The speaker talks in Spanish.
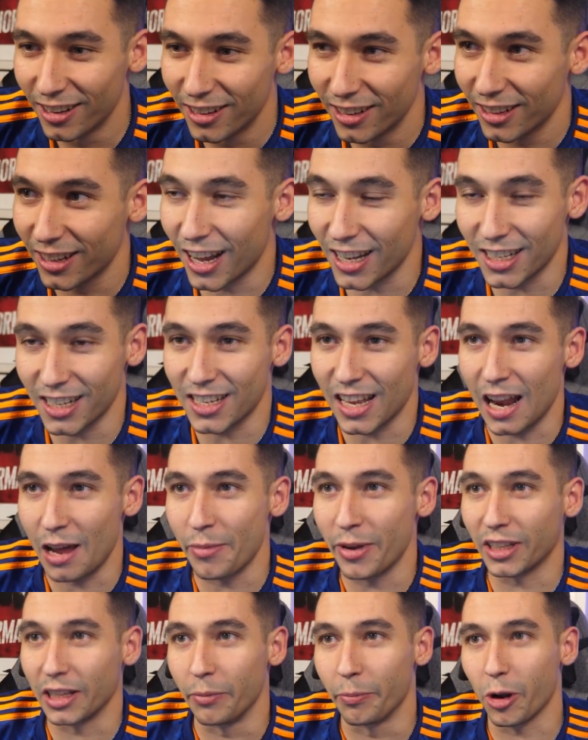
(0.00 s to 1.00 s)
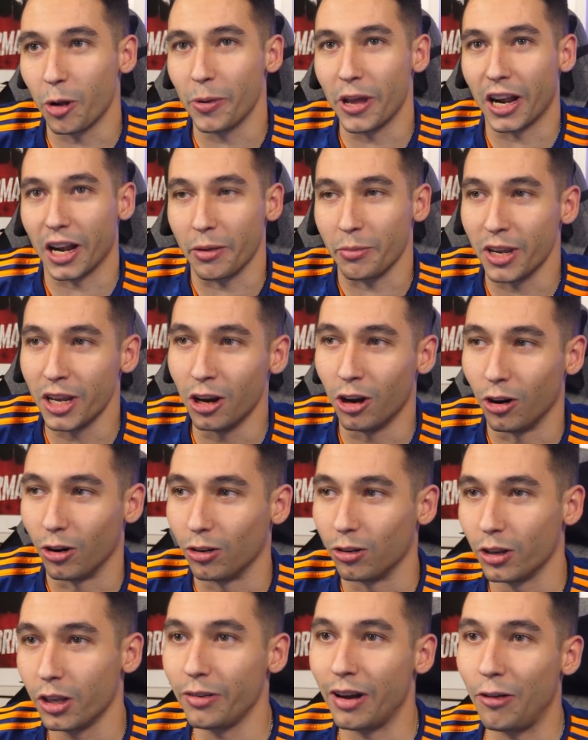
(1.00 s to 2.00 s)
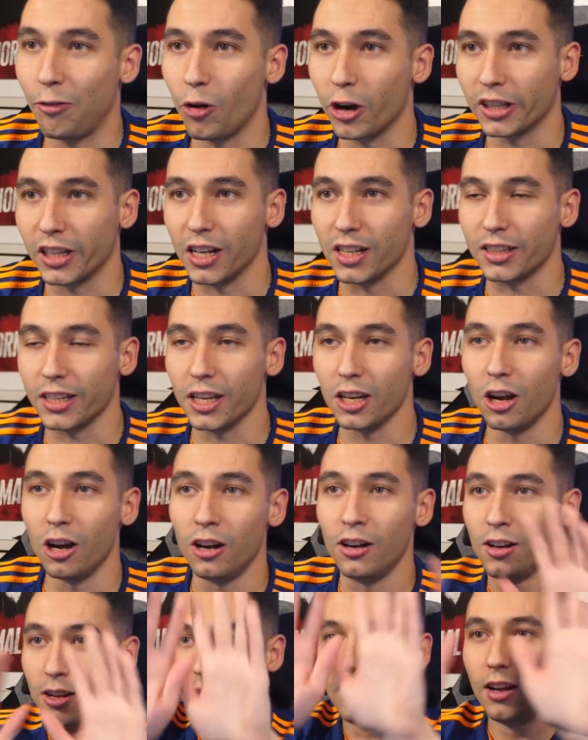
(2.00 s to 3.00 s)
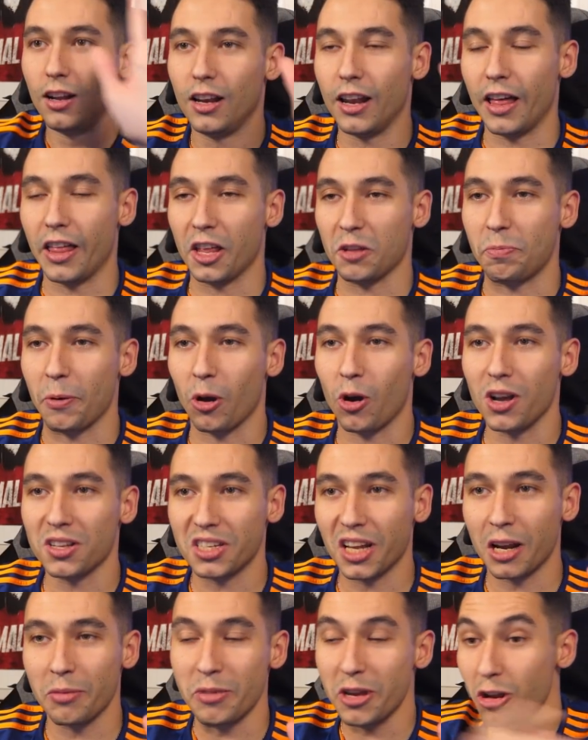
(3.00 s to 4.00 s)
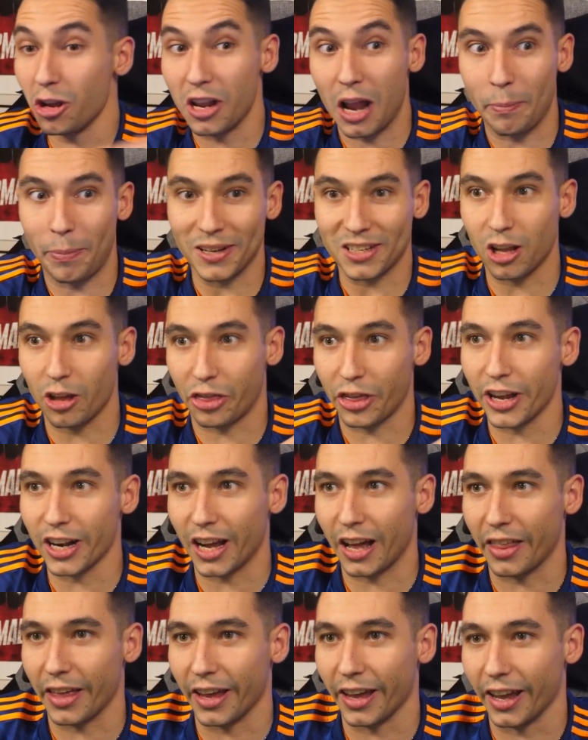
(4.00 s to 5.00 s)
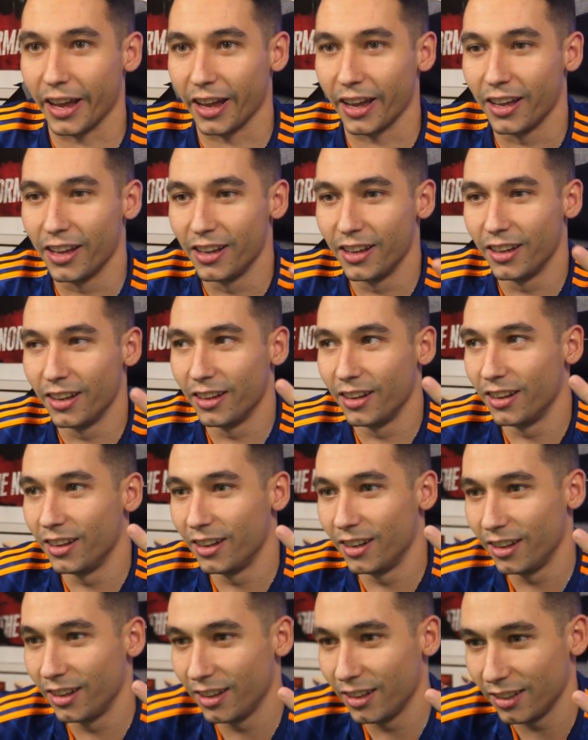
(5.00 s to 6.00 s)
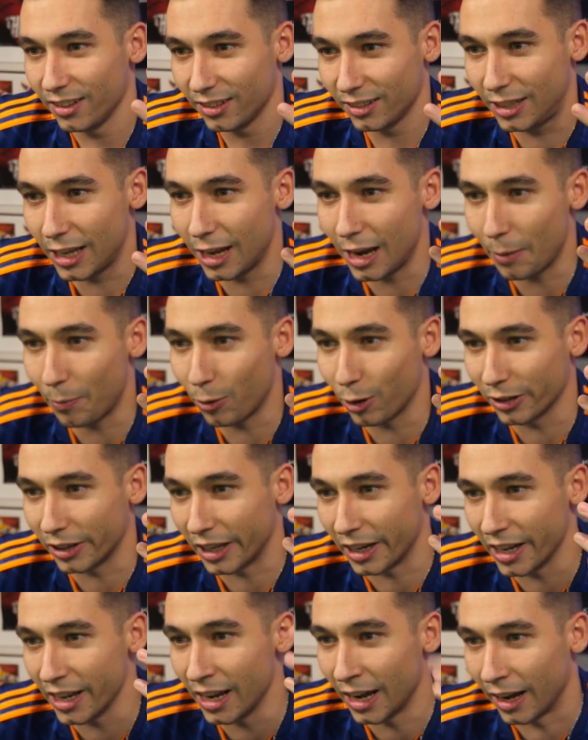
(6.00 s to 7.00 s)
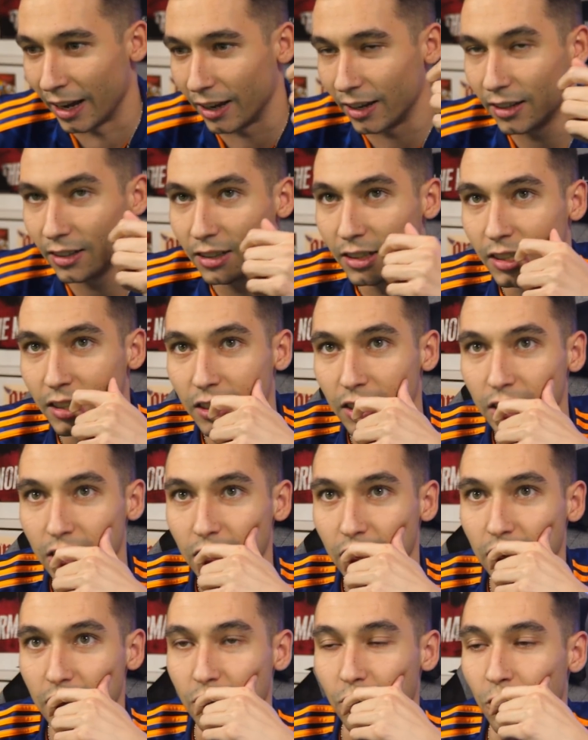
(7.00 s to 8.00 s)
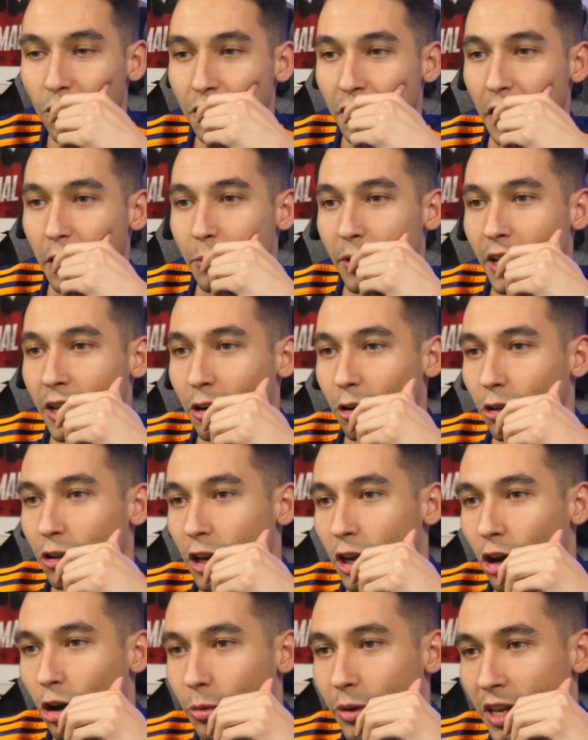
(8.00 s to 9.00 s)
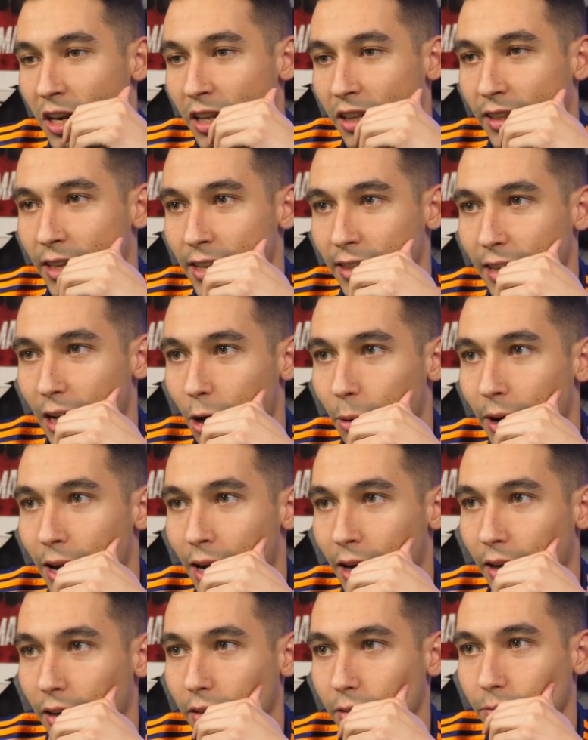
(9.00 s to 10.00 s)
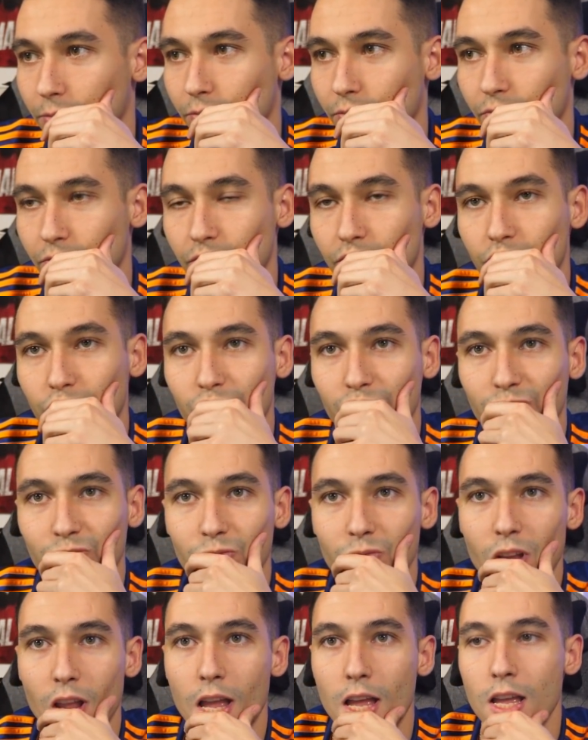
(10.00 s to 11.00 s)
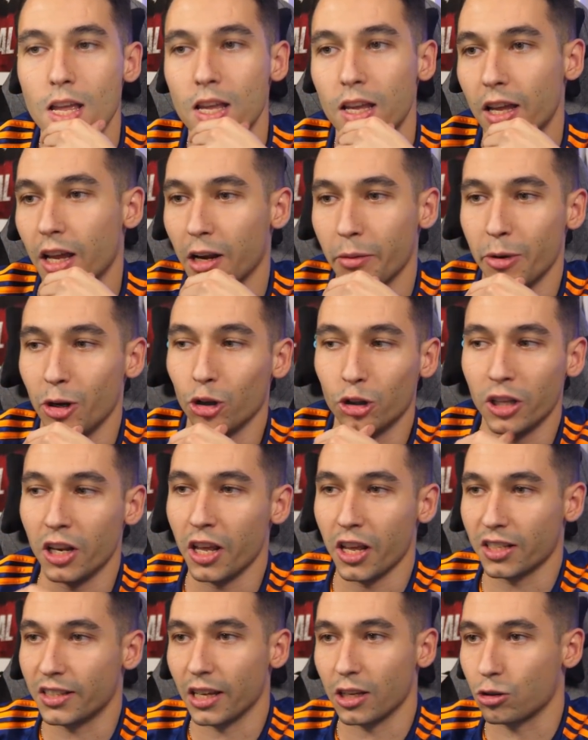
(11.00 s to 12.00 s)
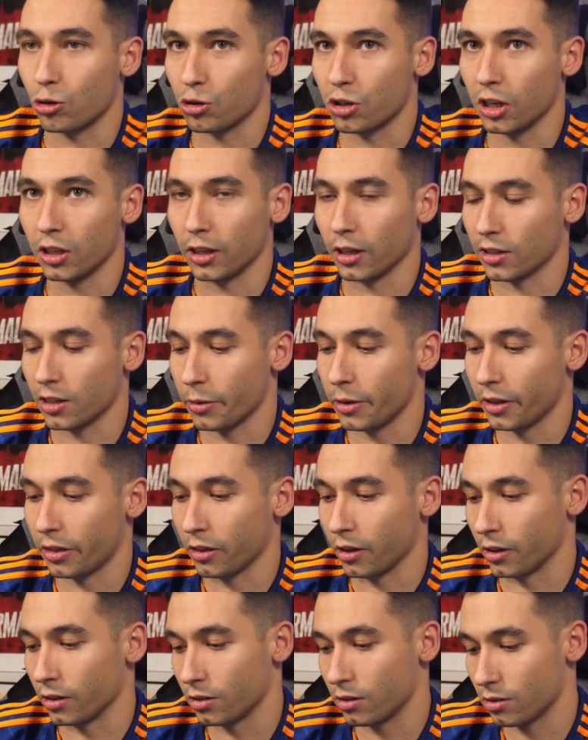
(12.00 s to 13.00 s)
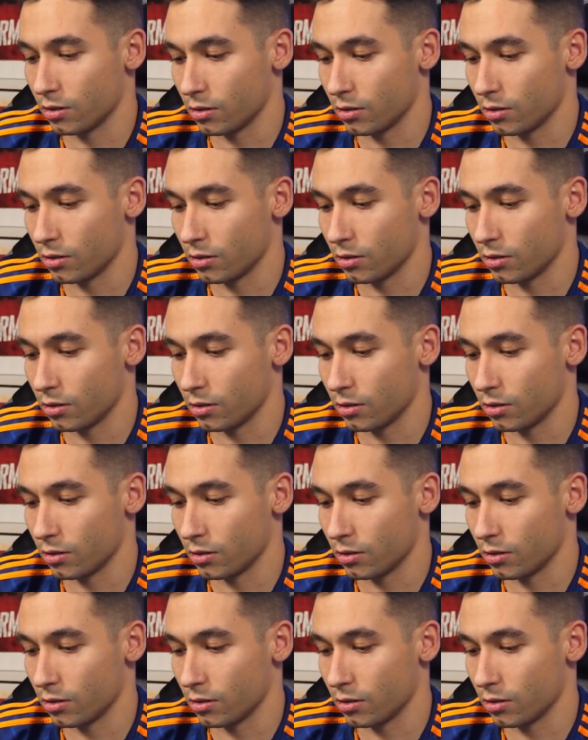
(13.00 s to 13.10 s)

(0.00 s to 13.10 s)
Casi se la mete en propia Remiro. Iba fuerte el tiro, la despejó así Remiro y la ha pasado cerca de, de la portería. Corner, bien, Rodrigo, bien intentaba. Que tiene estas cositas a veces.